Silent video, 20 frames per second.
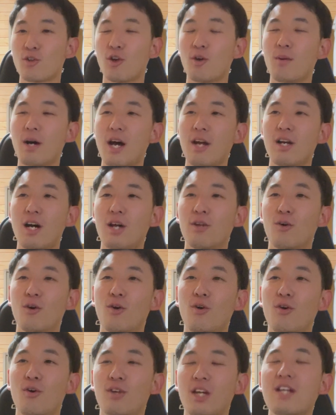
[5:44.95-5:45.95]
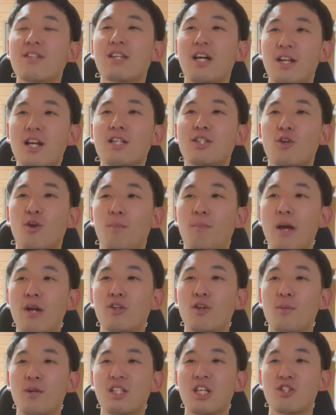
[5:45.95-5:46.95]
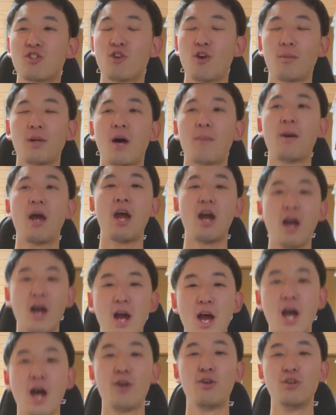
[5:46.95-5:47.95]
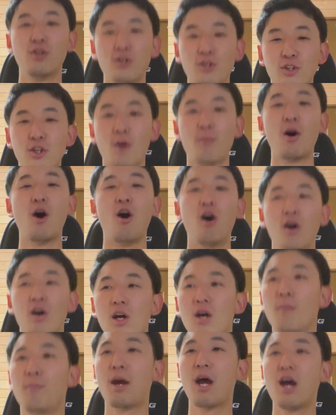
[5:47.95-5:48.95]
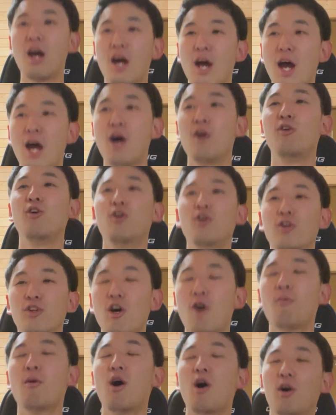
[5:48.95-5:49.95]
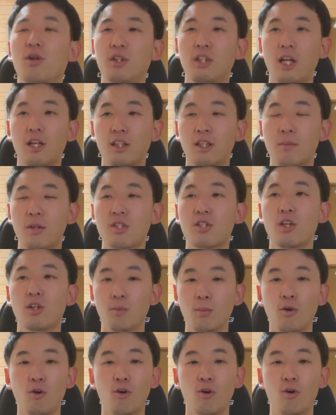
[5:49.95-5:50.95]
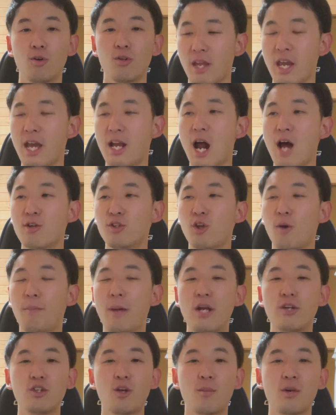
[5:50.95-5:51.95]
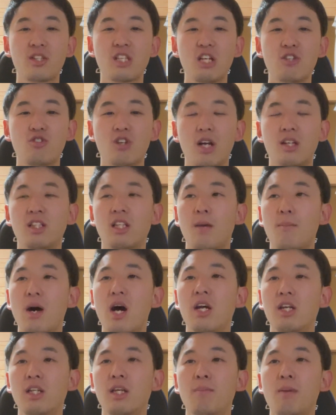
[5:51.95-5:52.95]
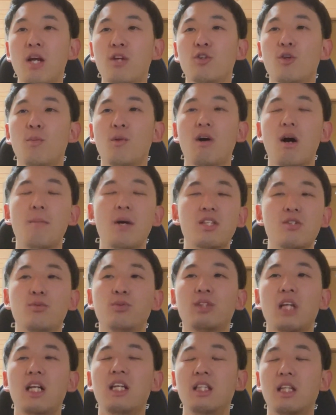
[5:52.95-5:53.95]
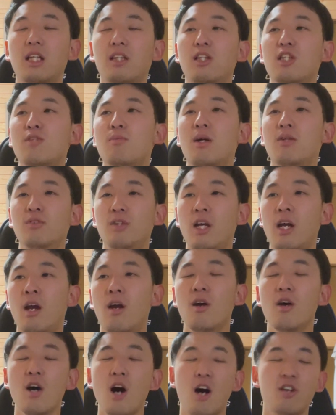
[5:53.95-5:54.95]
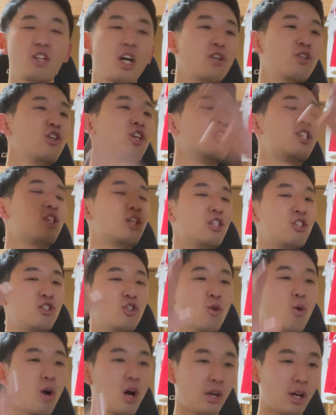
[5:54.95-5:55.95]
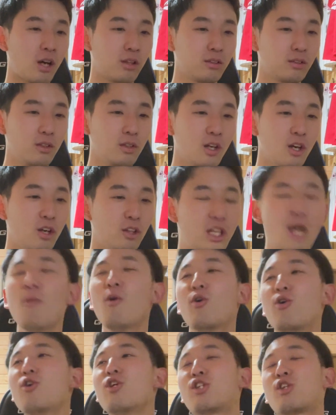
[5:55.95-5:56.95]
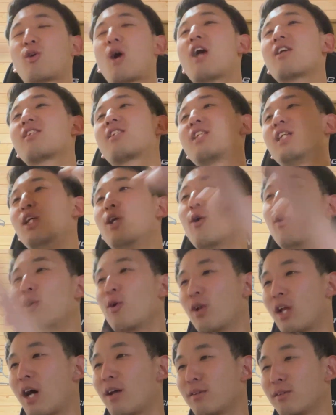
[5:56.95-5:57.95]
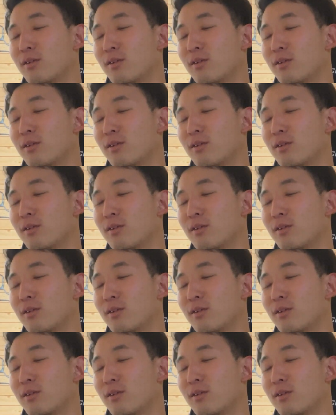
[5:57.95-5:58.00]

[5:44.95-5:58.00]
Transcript: その場合、あのー、現在ね、そのペルドモ選手の呼び名、ペルドモ、ペルドモってやってますけども、ヘラルド・ペルドモ選手が来た場合に、ペルドモがまず二人になってしまうんで、あ、じゃあルイスにしようかな。でもルイス・カスティーよりよな。